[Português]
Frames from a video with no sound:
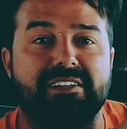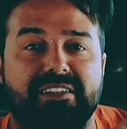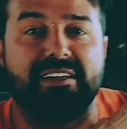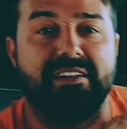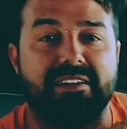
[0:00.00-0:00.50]

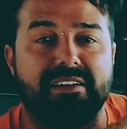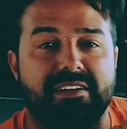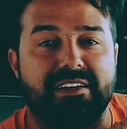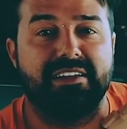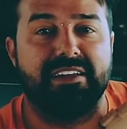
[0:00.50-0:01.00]

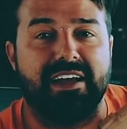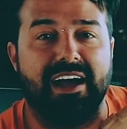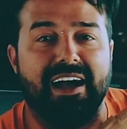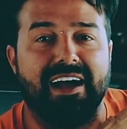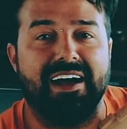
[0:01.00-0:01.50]
Patang,
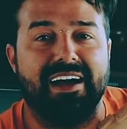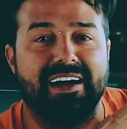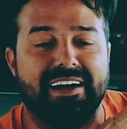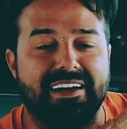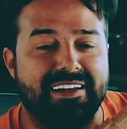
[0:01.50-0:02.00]
Hã?
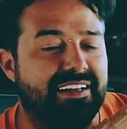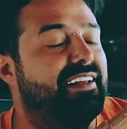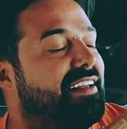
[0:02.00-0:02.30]
Patang.